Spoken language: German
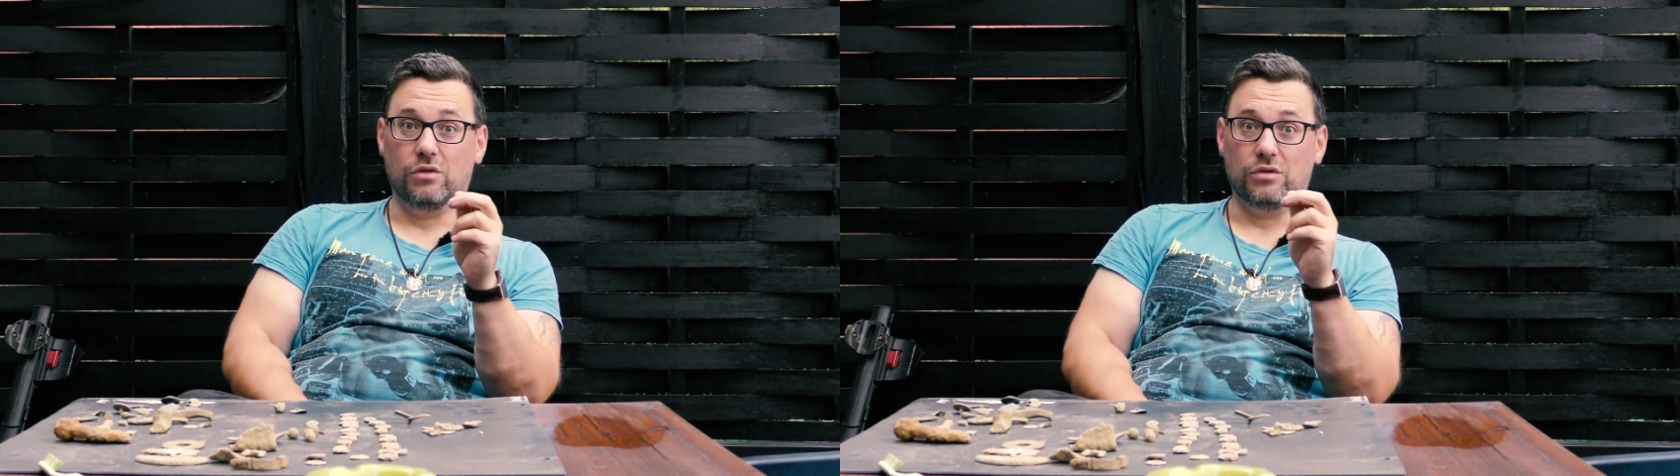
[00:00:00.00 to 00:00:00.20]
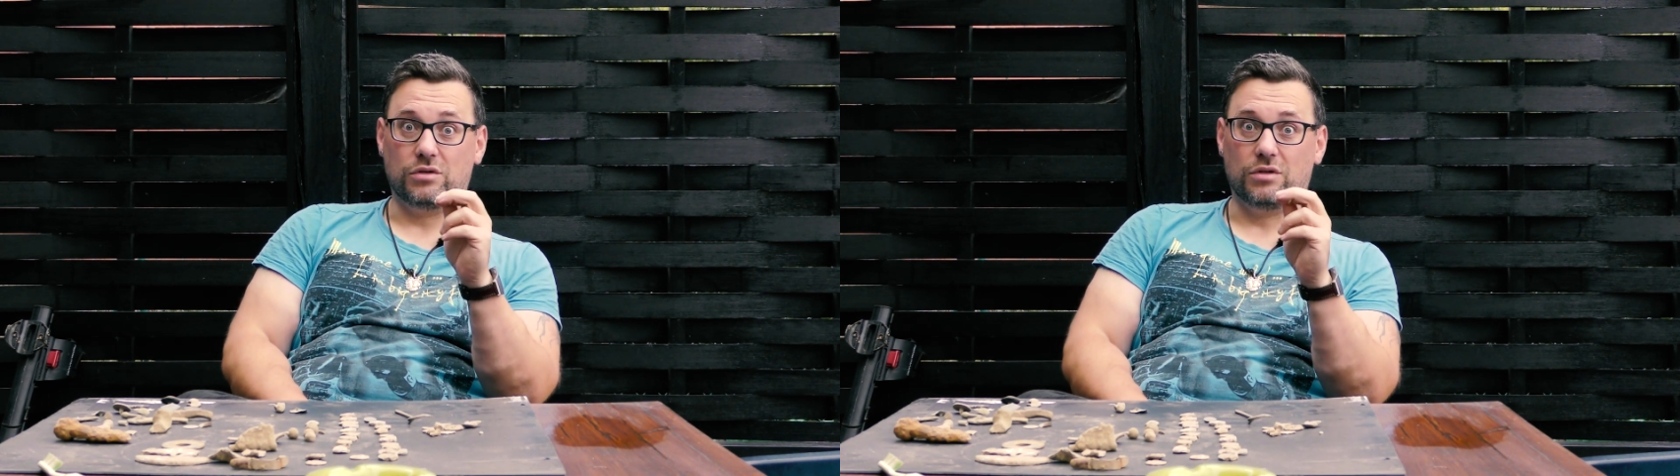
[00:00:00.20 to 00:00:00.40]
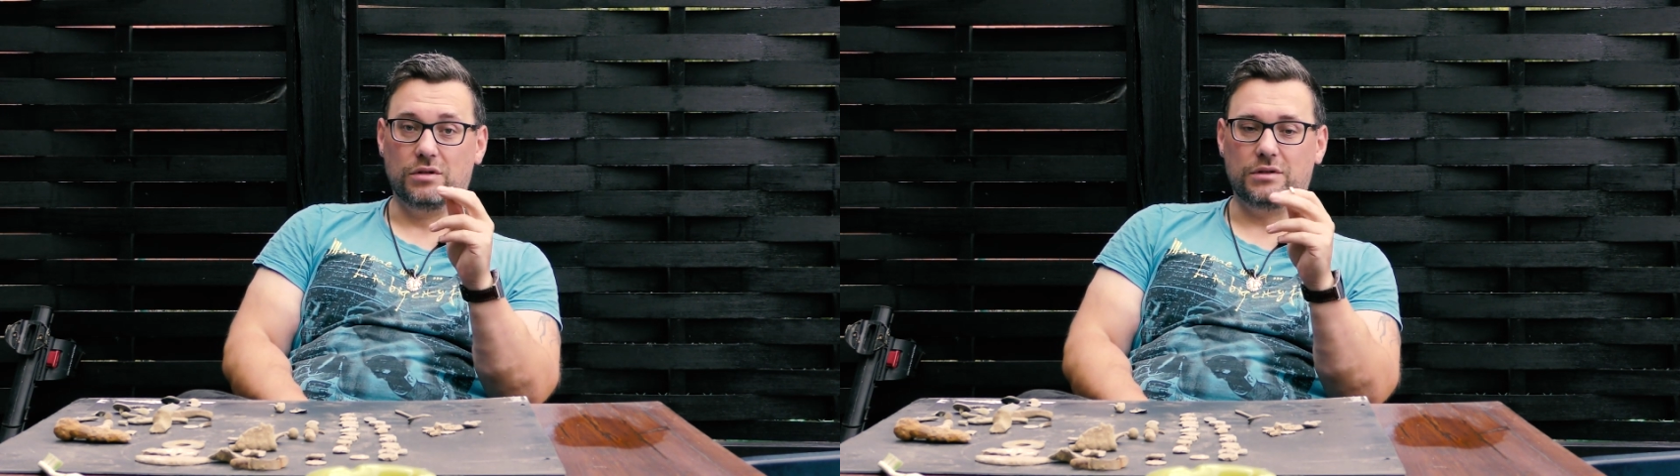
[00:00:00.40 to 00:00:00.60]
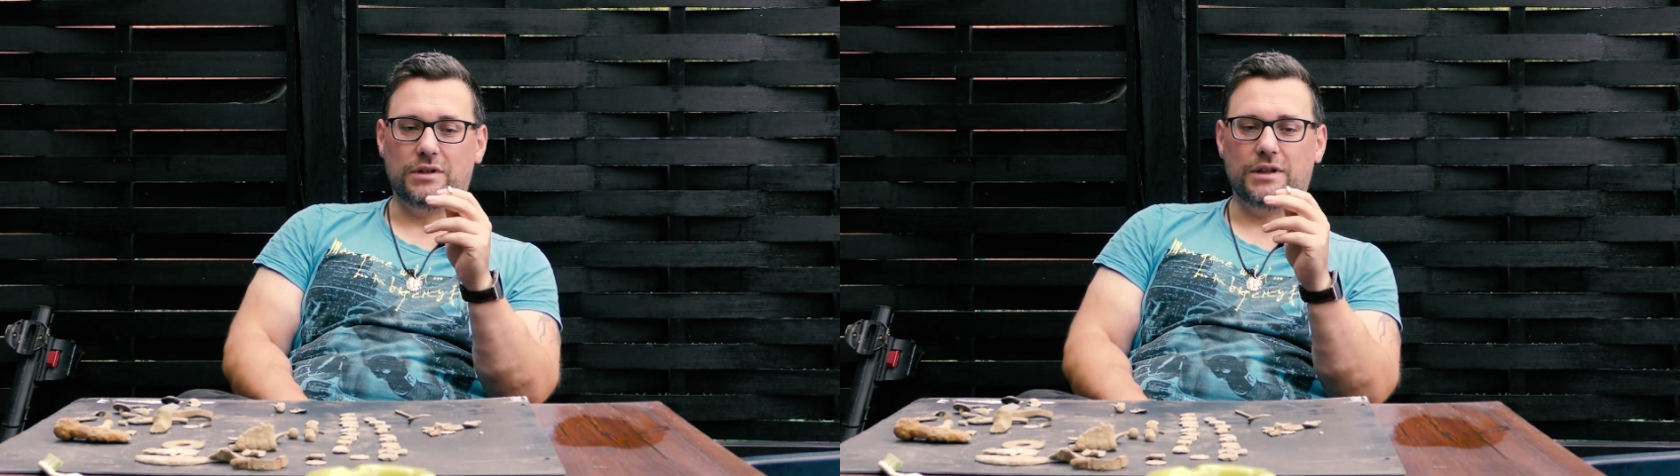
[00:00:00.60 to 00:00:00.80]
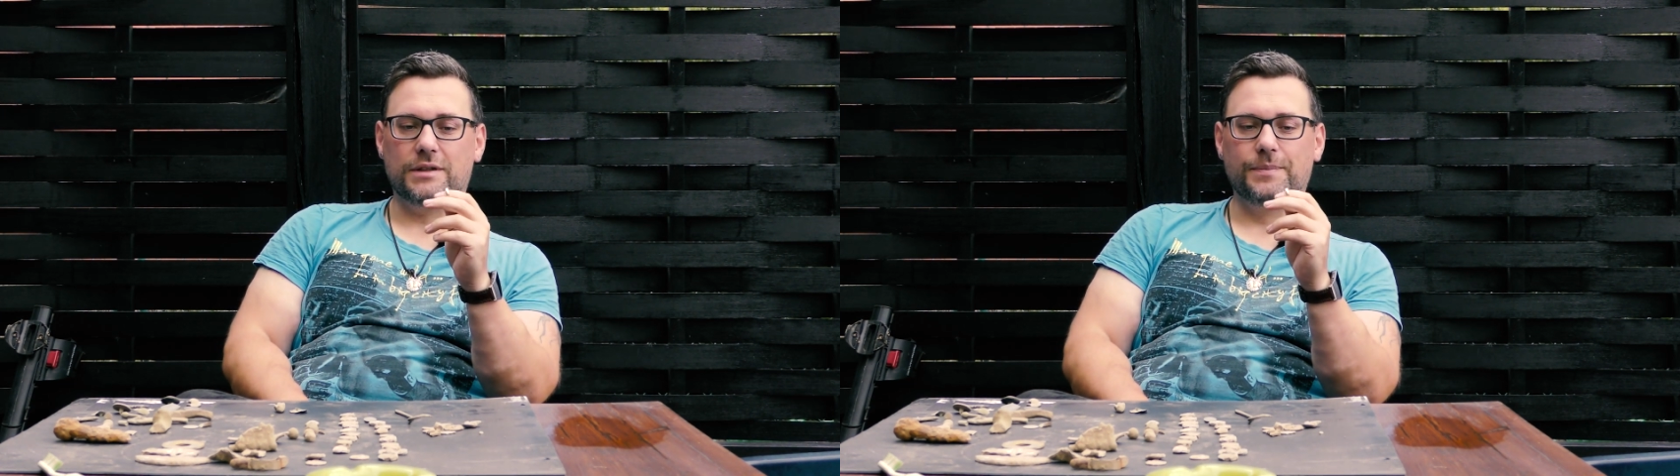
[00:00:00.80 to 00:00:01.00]
und
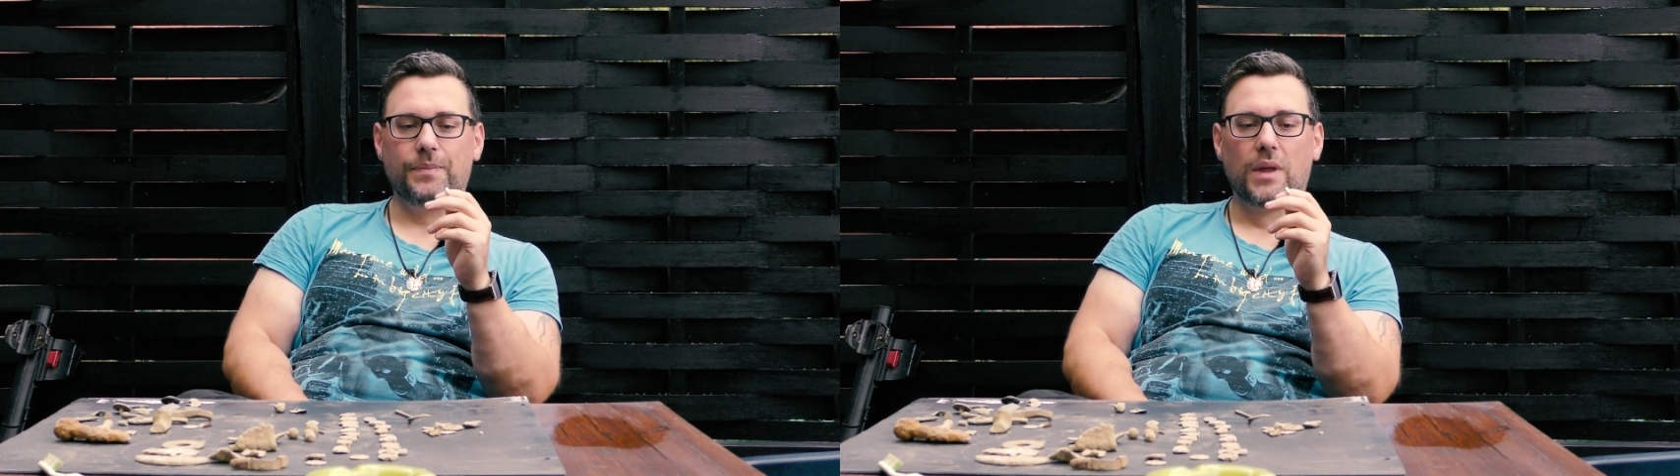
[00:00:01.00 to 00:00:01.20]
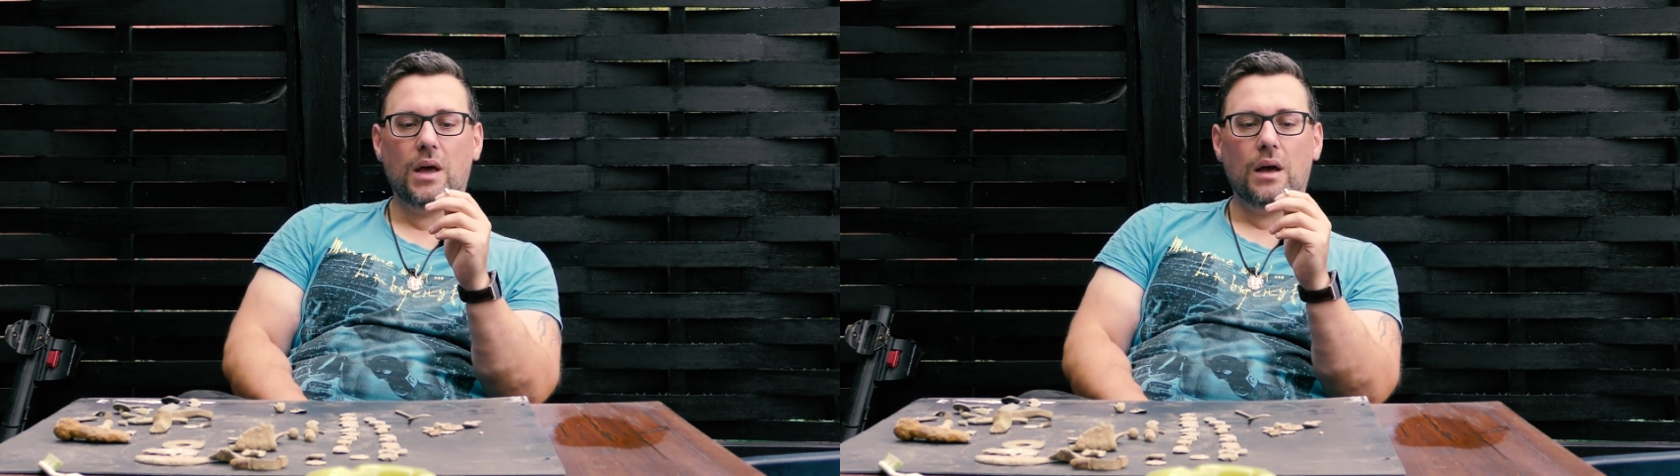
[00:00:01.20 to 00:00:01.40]
Kronkorken.